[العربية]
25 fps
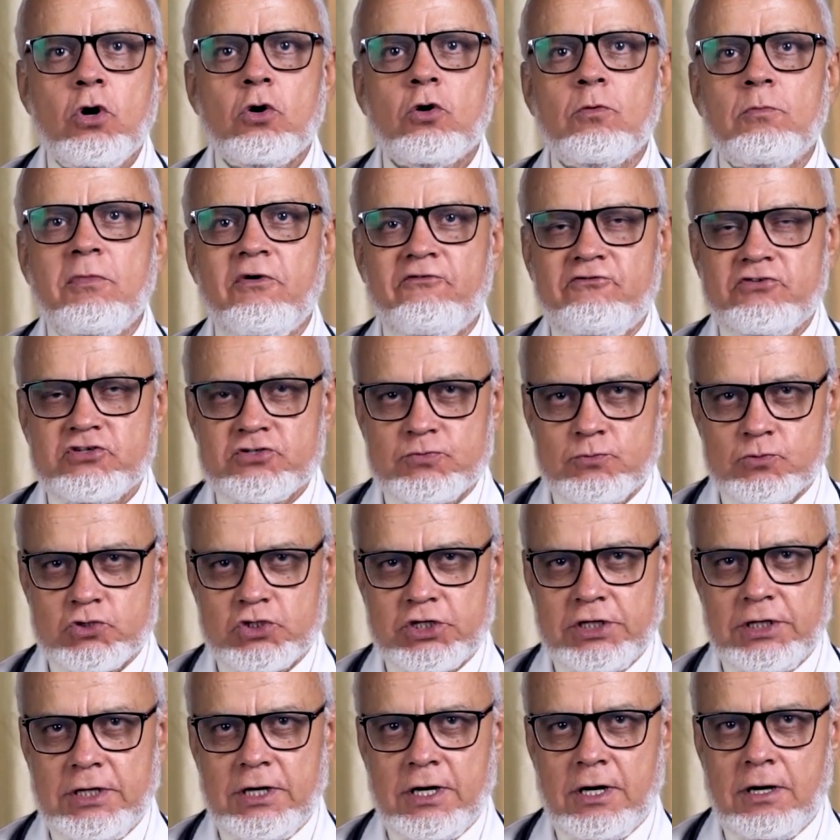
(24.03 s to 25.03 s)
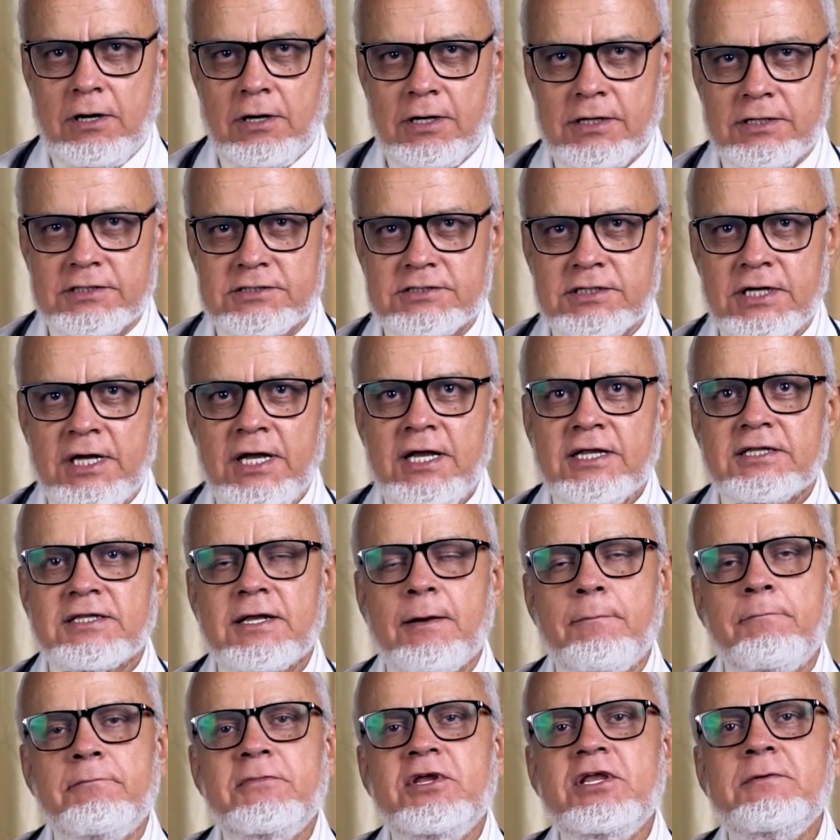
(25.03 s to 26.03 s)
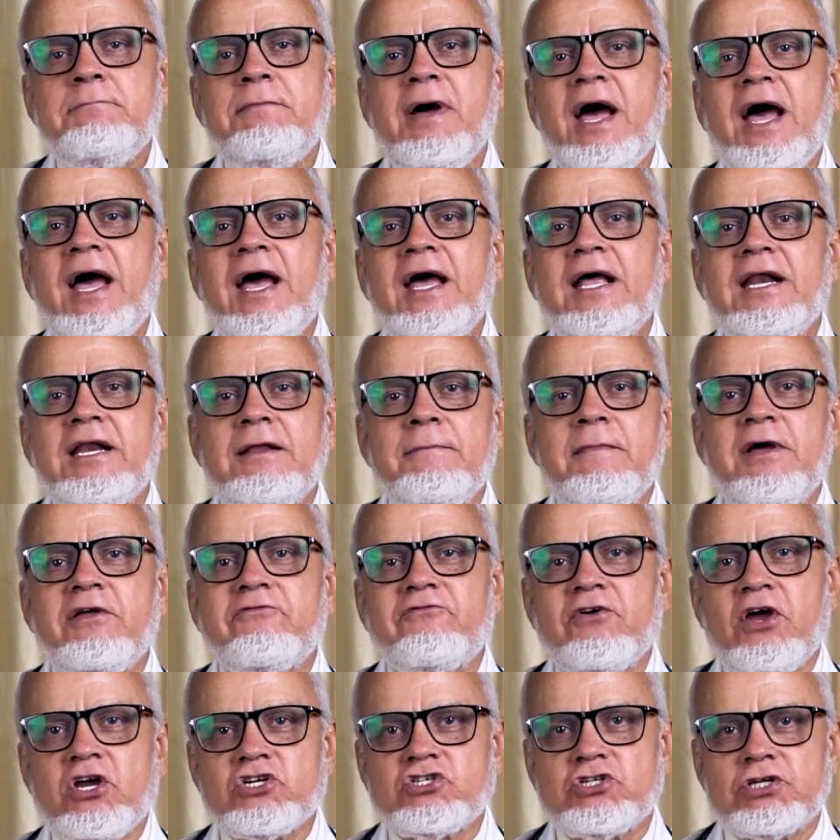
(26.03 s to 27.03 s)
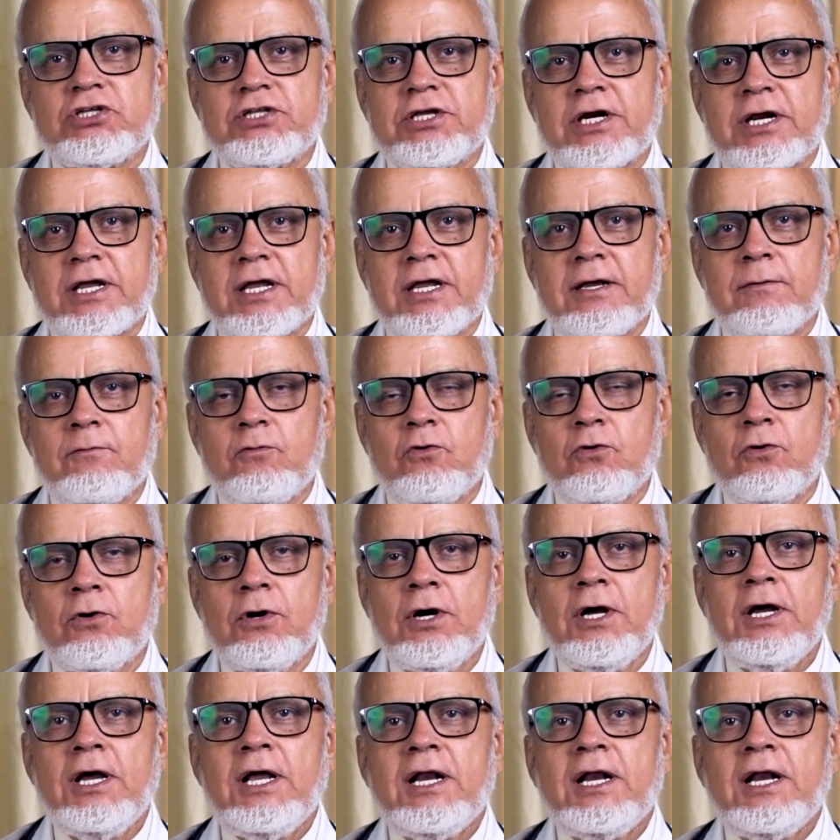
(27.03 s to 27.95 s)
ومفيش مشكله خالص طب مين بقى اللي ما ينفعش يتركب له